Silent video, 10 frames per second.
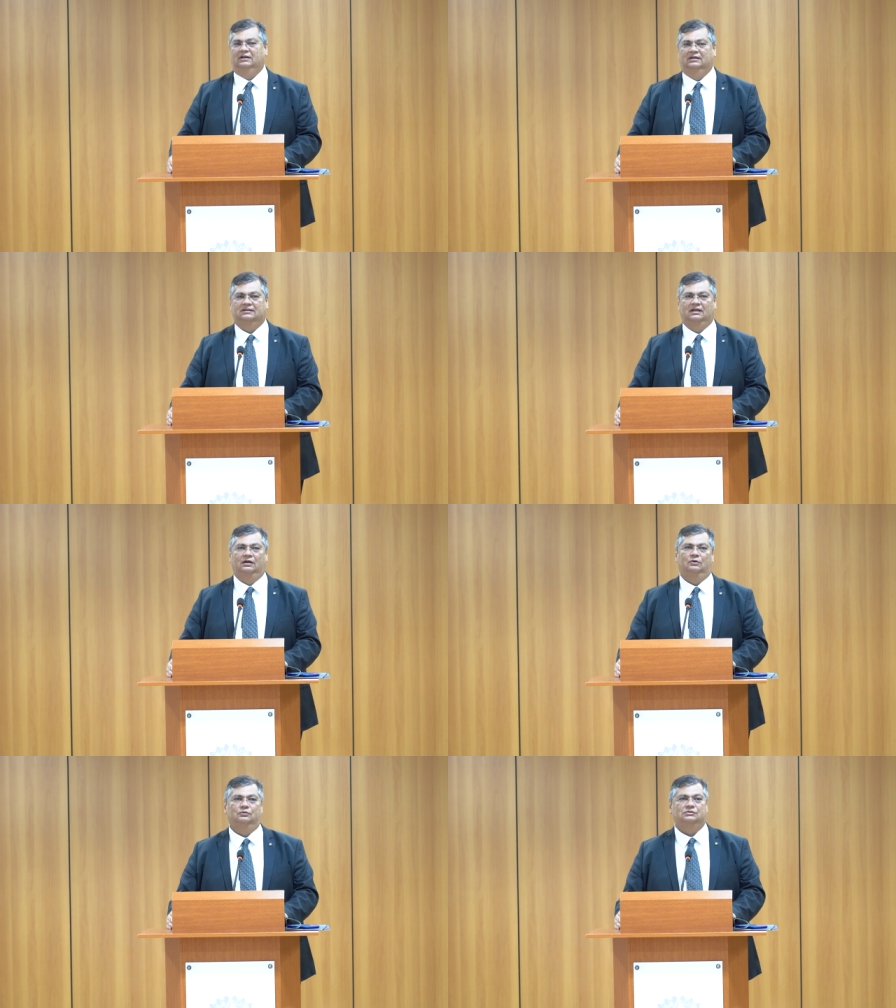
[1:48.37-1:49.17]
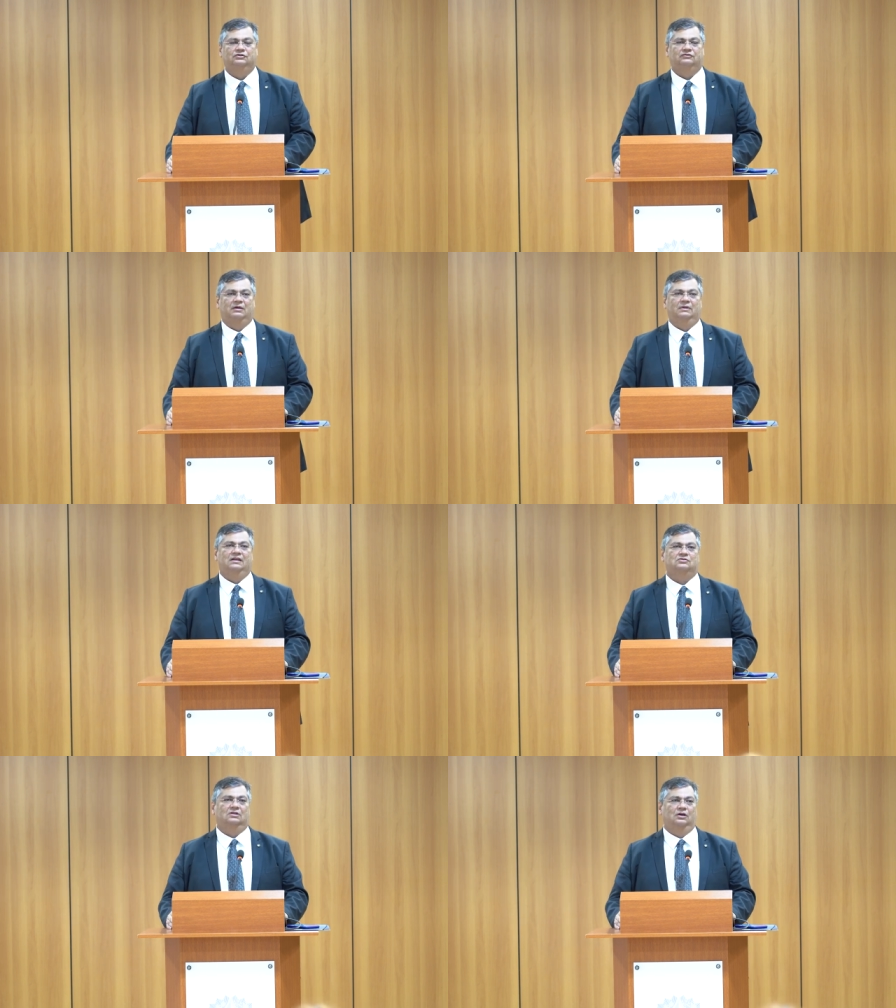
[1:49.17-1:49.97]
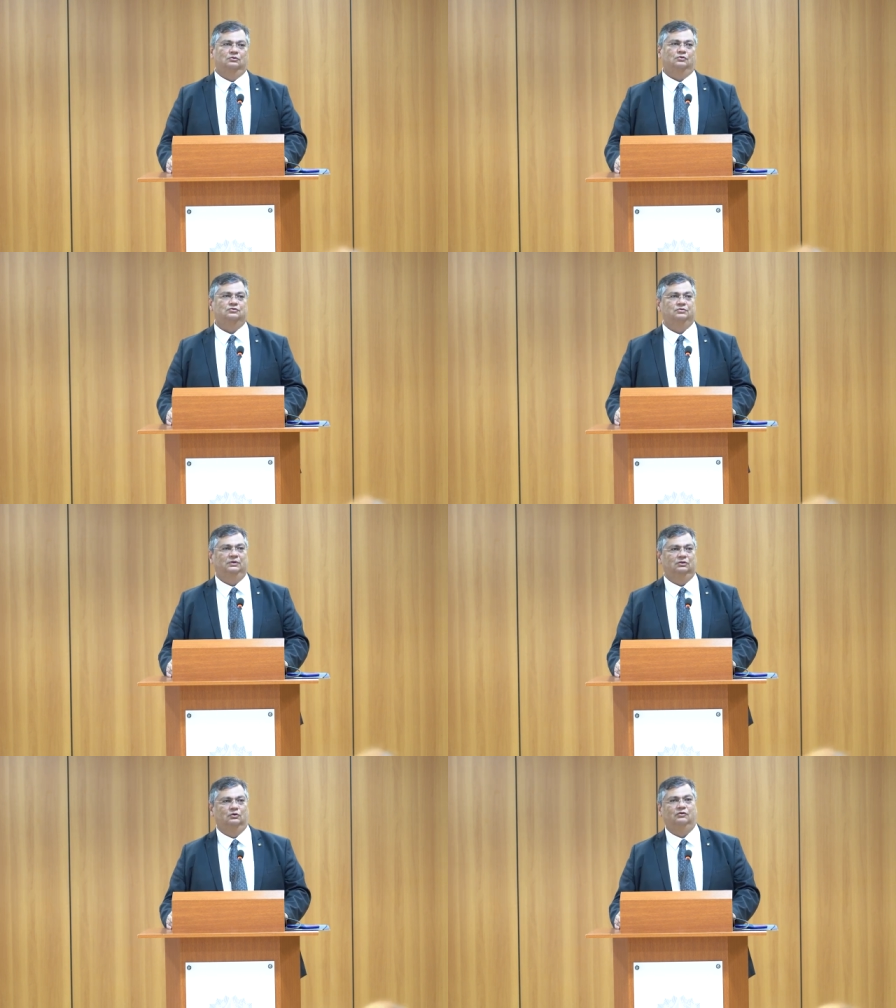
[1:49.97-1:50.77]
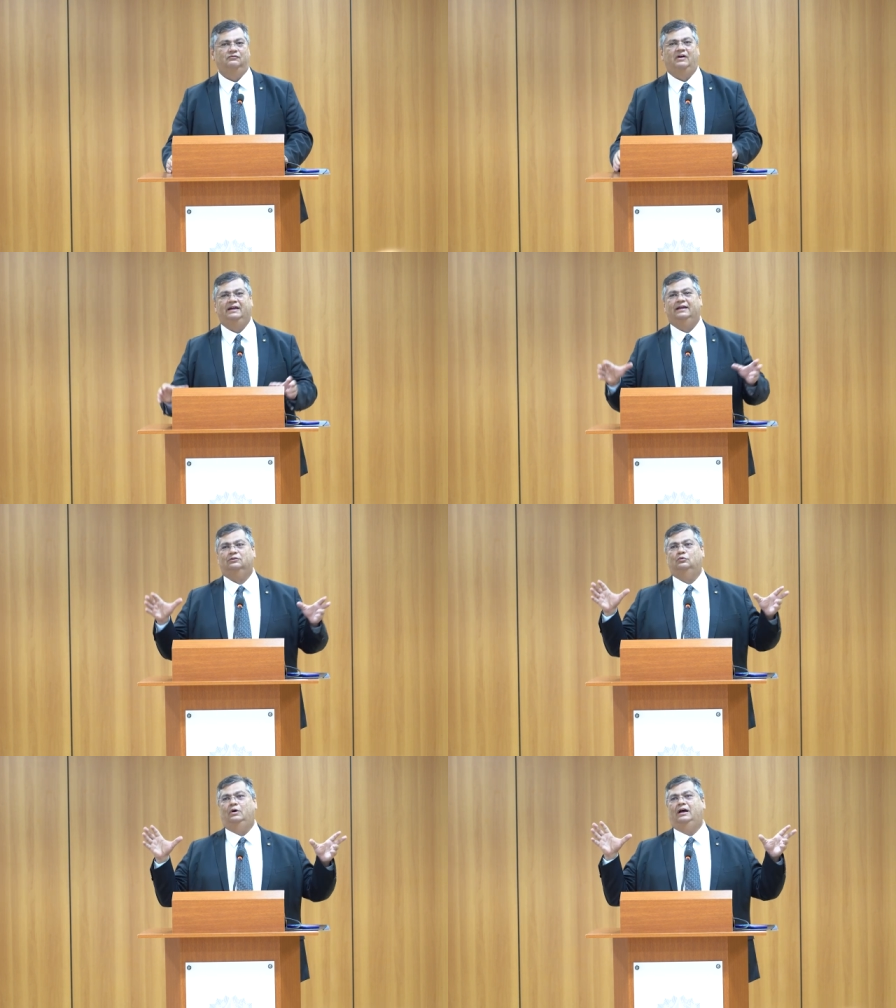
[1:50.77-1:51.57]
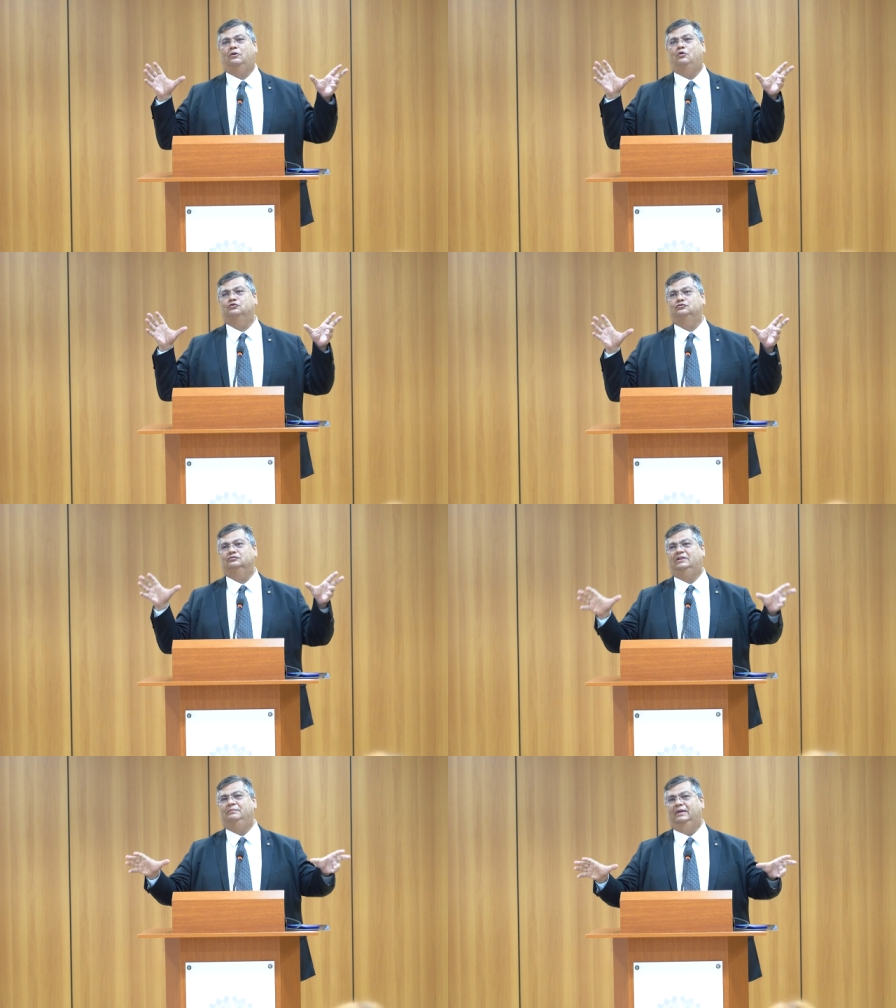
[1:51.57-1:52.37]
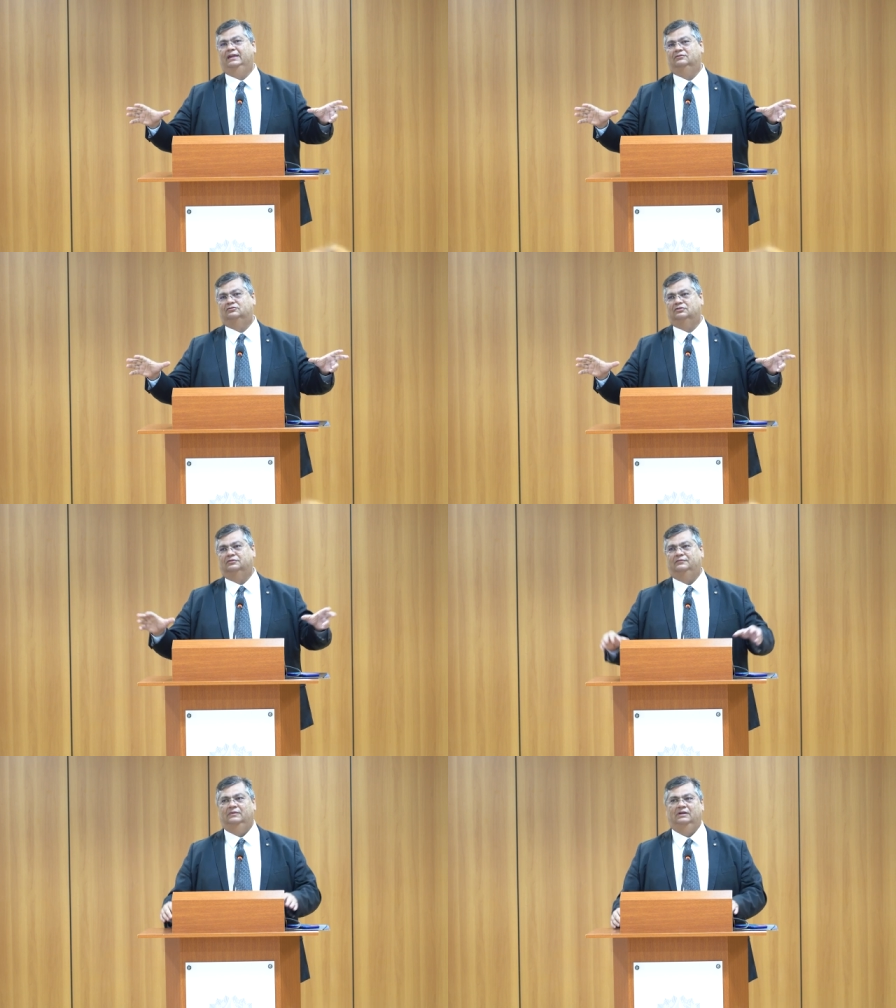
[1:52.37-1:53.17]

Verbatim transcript: Então, o Sistema Nacional do Consumidor vai atuar conjuntamente